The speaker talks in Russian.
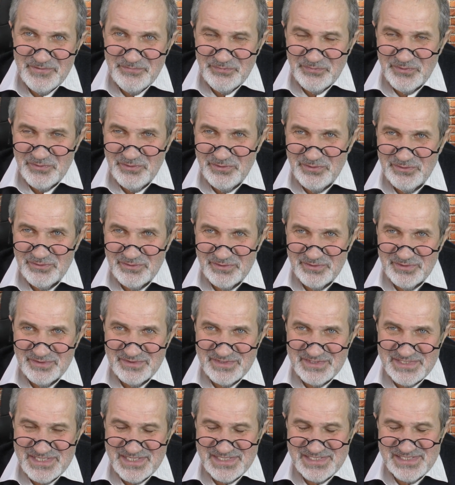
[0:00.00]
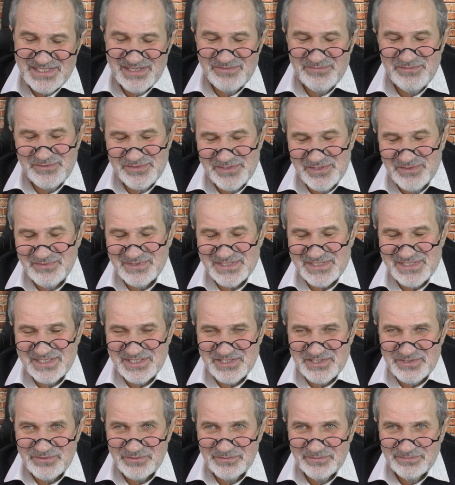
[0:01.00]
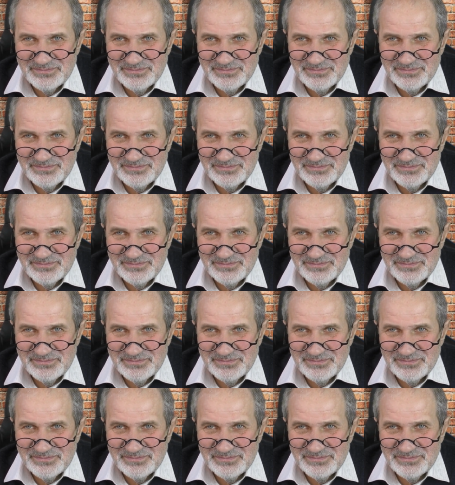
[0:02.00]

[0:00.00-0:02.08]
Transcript: Ну, э, сейчас я обо всем расскажу.